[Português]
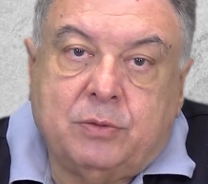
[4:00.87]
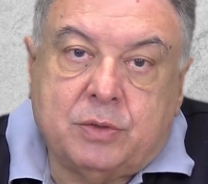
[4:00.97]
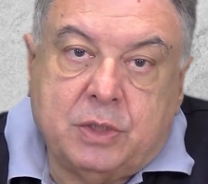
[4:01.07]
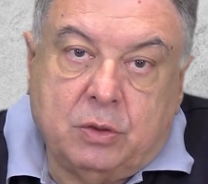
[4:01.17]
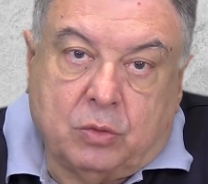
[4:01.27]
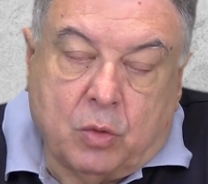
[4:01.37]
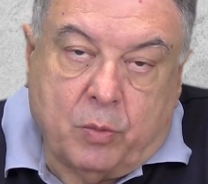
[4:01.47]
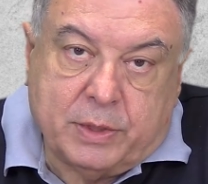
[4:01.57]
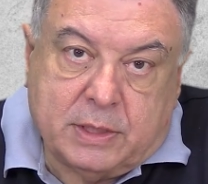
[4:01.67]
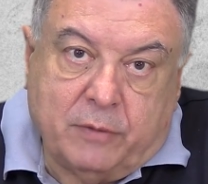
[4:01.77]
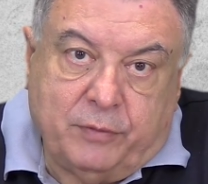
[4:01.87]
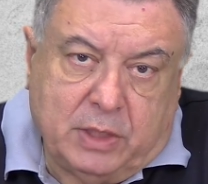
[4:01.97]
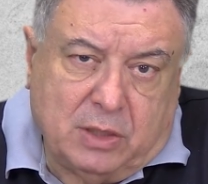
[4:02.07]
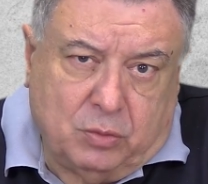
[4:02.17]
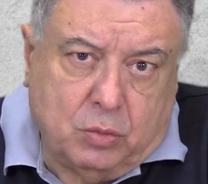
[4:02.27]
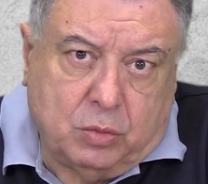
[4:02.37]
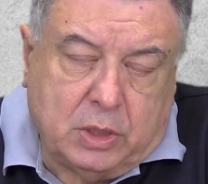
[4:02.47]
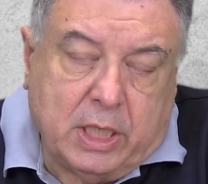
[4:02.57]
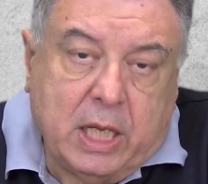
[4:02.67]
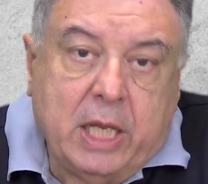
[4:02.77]
dos sintomas na vida
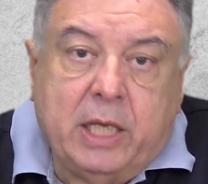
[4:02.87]
adulta,